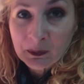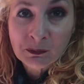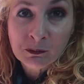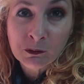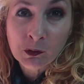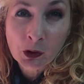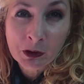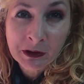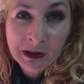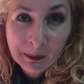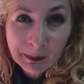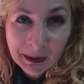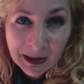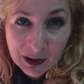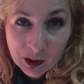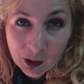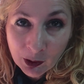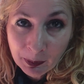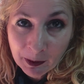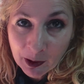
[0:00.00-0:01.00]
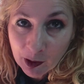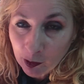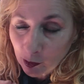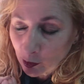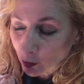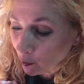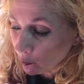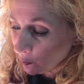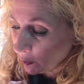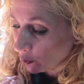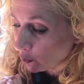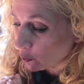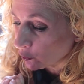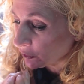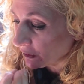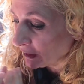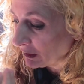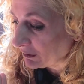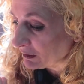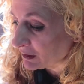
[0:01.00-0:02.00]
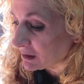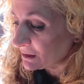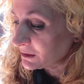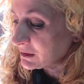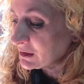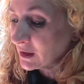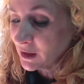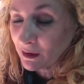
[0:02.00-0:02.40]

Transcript: No está malo, pero no es una cosa decir que sí,